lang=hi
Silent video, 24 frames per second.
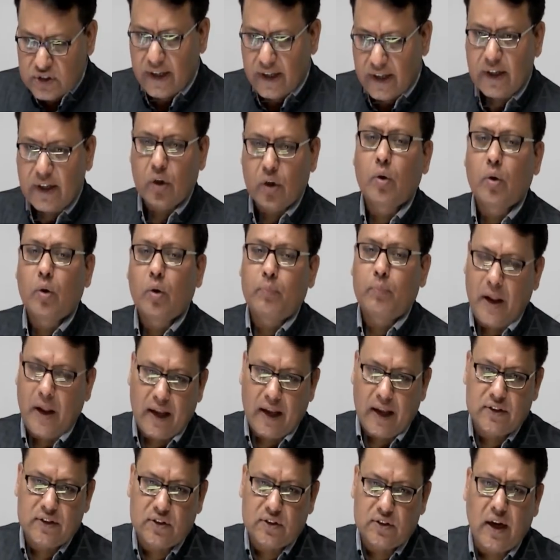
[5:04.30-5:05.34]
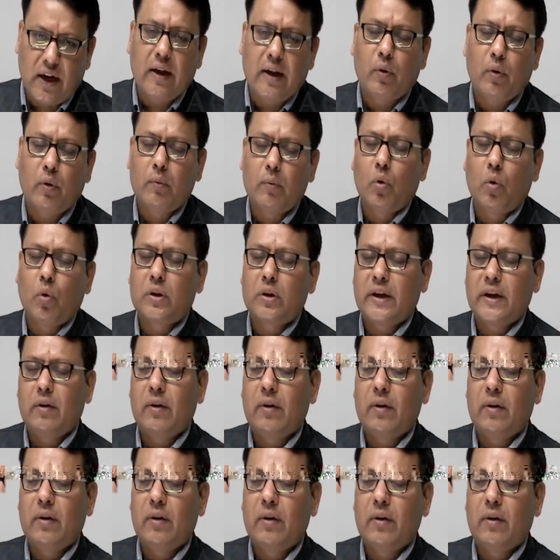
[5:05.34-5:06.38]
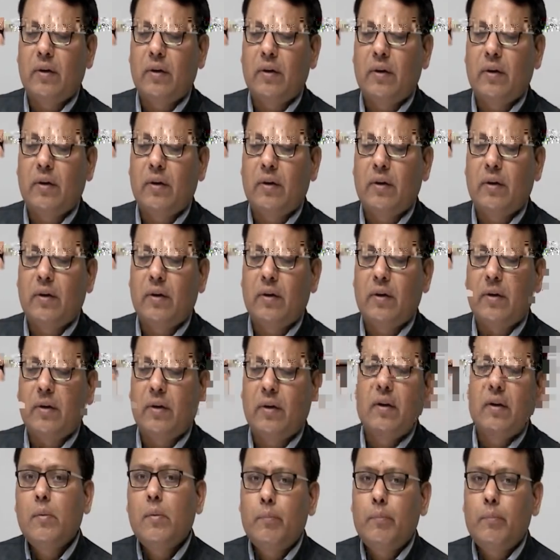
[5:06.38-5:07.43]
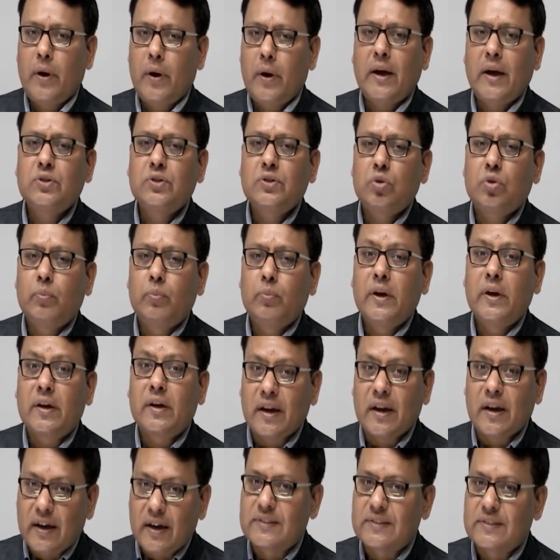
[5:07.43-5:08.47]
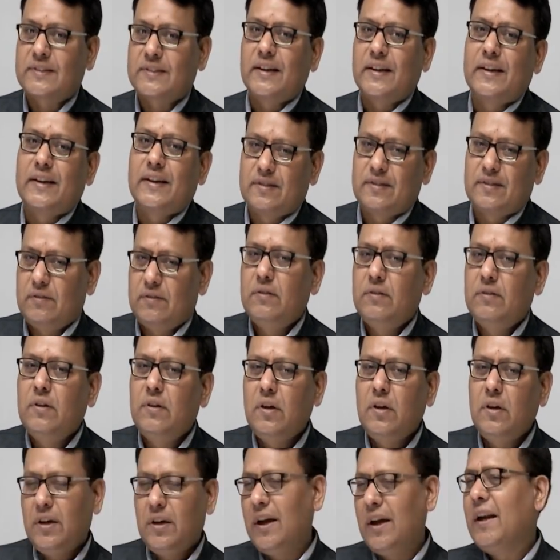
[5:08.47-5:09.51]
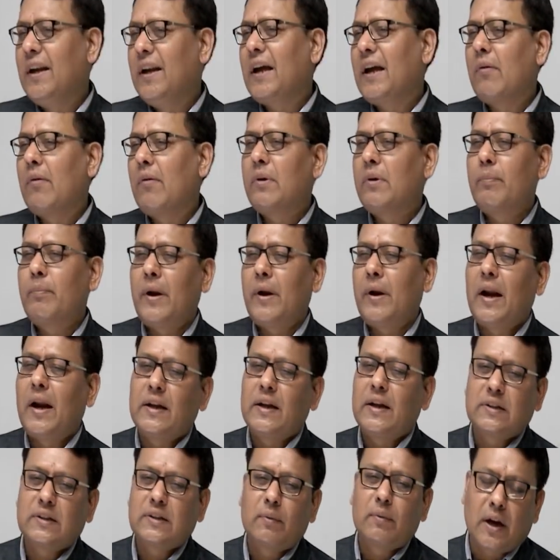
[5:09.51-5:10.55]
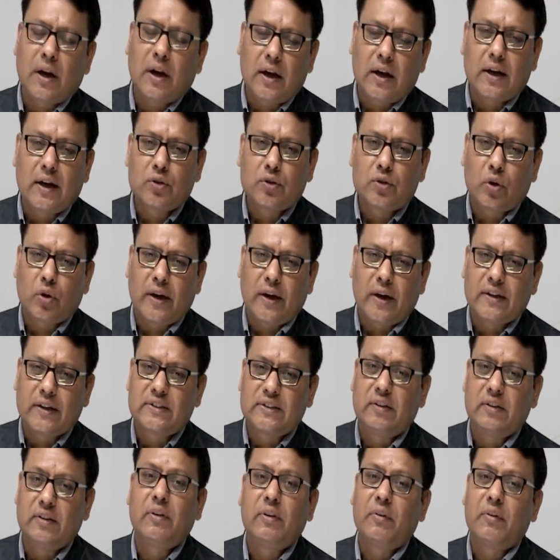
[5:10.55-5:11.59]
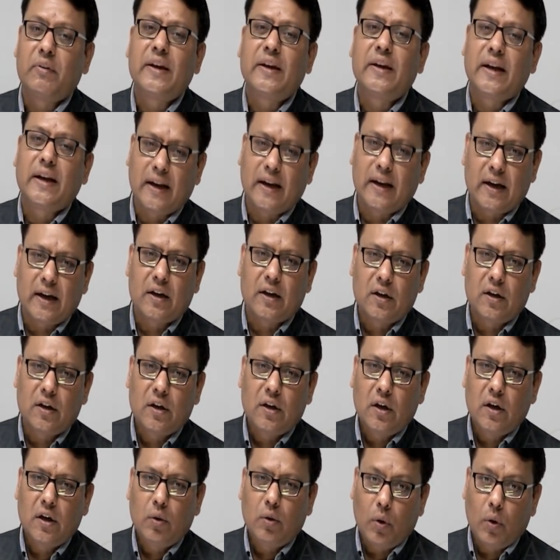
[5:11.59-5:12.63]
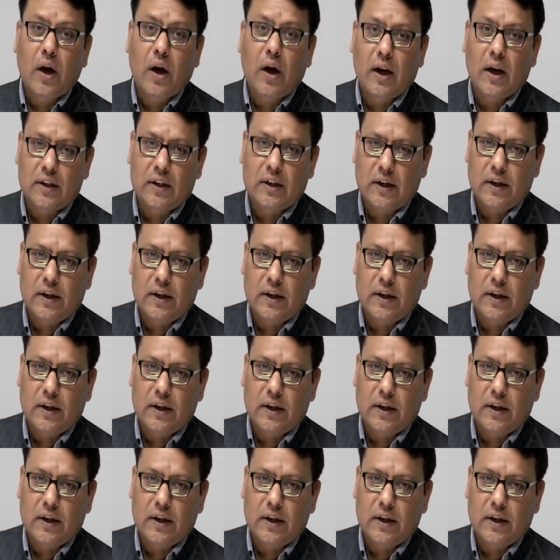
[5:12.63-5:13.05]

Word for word: टू योर प्लान्स एंड वन मोर थिंग आई वांट टू हाई प्लान शुड बी रियलिस्टिक ये नहीं कि आपने प्लान ऐसा बना लिया जो कि अचीवेबल ही नहीं है वो गलत है